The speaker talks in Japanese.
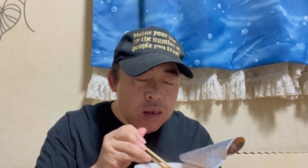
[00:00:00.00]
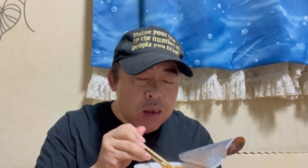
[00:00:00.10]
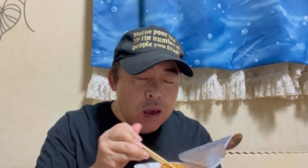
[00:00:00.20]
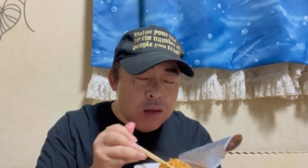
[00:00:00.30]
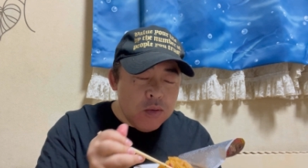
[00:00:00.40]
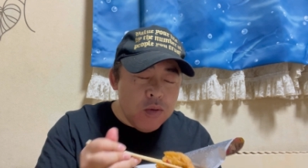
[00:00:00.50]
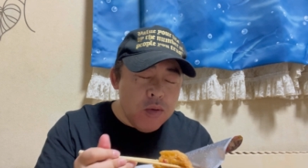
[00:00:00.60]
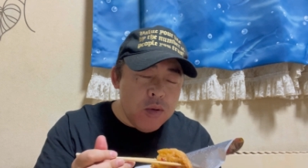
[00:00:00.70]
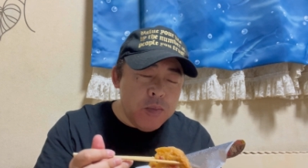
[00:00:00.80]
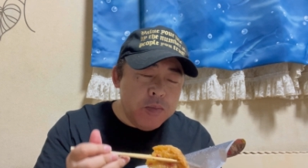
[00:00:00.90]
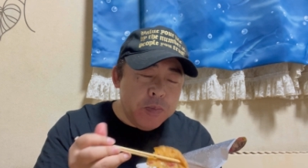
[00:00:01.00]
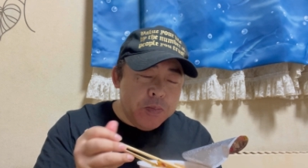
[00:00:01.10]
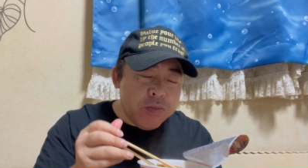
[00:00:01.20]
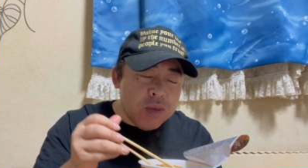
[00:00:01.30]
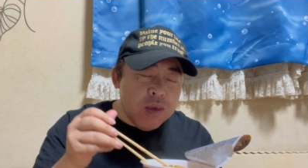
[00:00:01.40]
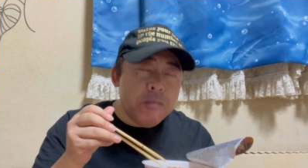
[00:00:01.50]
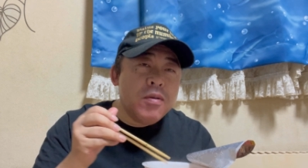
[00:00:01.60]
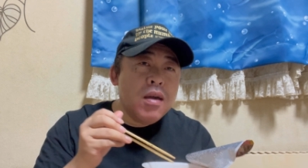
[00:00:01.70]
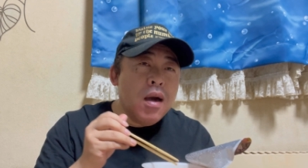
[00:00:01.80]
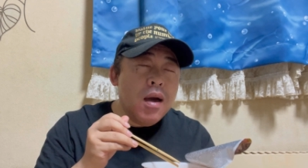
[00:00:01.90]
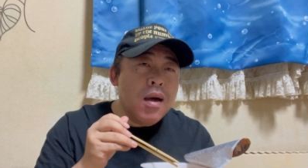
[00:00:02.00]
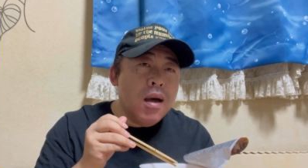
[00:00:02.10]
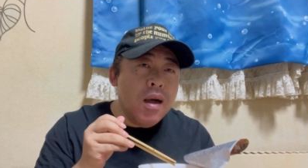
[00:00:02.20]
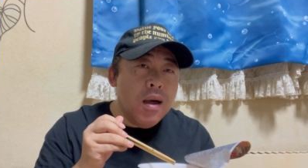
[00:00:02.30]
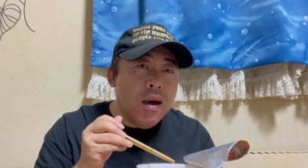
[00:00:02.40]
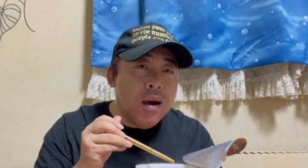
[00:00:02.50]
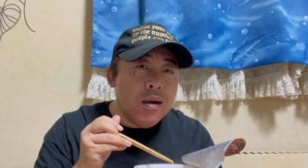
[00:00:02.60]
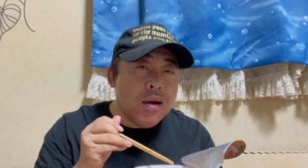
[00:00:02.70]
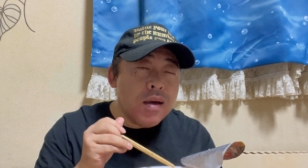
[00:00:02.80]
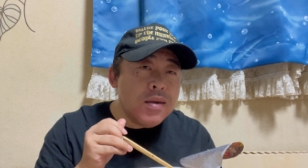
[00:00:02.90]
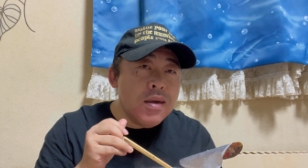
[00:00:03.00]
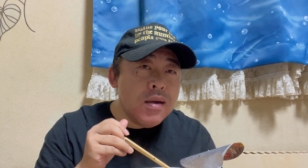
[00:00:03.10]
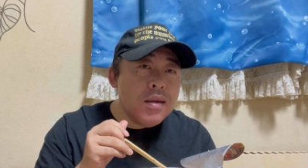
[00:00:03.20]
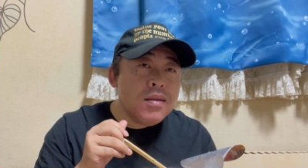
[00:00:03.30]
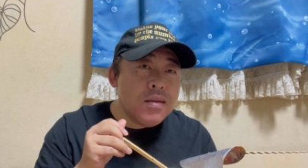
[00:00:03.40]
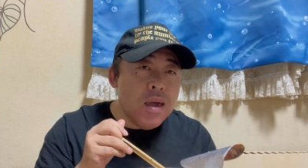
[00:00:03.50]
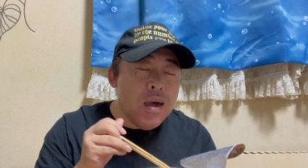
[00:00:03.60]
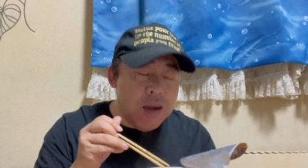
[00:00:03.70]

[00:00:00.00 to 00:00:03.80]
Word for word: あのやっぱりかき揚げって